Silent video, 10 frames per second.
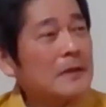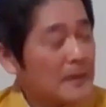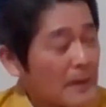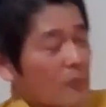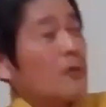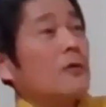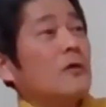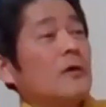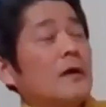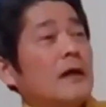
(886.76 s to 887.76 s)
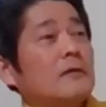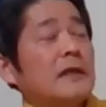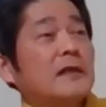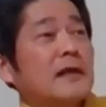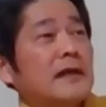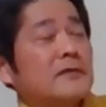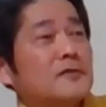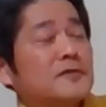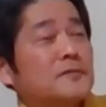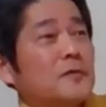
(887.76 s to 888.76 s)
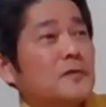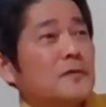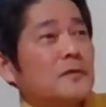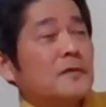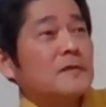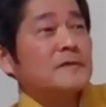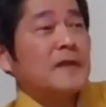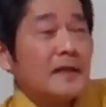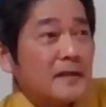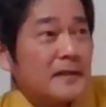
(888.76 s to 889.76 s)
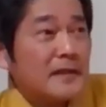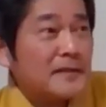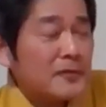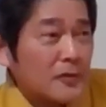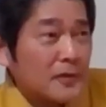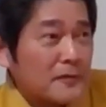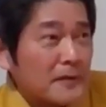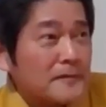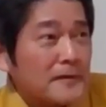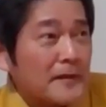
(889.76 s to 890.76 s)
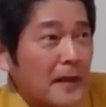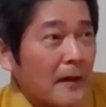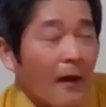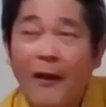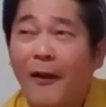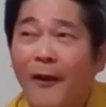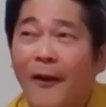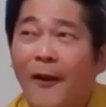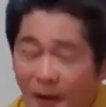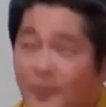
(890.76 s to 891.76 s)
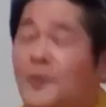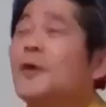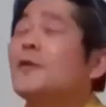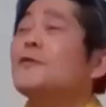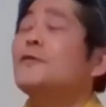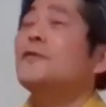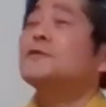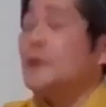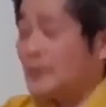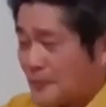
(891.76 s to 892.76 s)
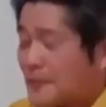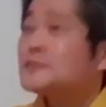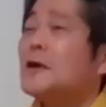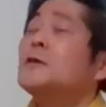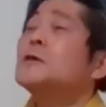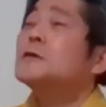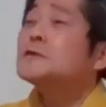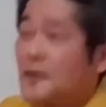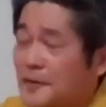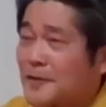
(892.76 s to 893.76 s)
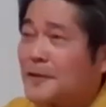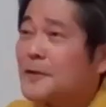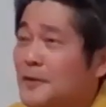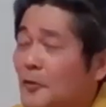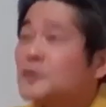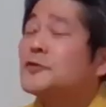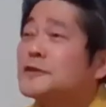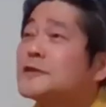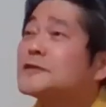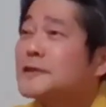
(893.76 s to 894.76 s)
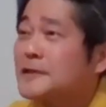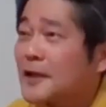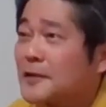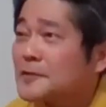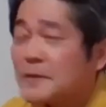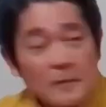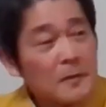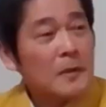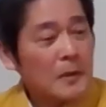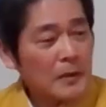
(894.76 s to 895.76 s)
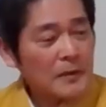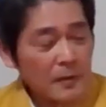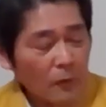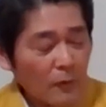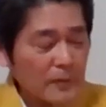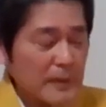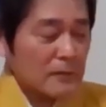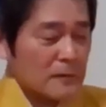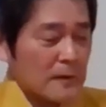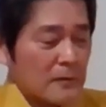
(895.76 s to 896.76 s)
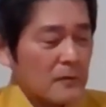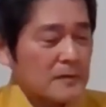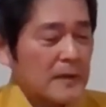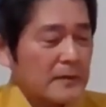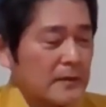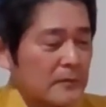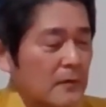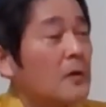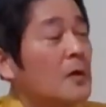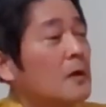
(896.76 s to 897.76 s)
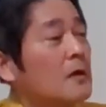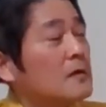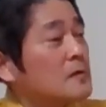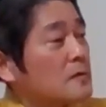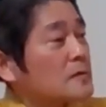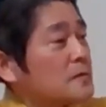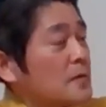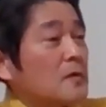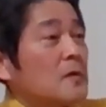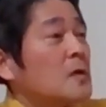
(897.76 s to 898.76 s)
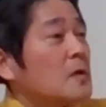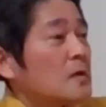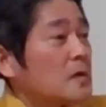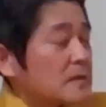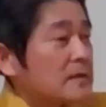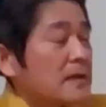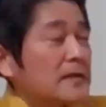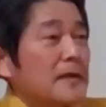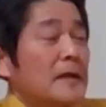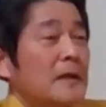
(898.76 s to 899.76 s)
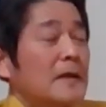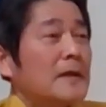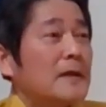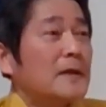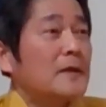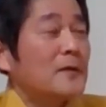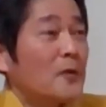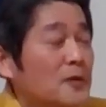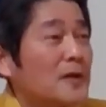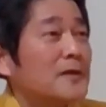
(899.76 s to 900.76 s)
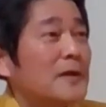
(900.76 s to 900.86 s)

で、この、あの、1回入りの壺を3円で引き取ってくれるんだよな。はい、あの、もう、さようでございます。あ3円で、えー、お引き取りさせていただきます。うんじゃあここに、ね、やる、あの、3円と、その壺の3円で、えー、6円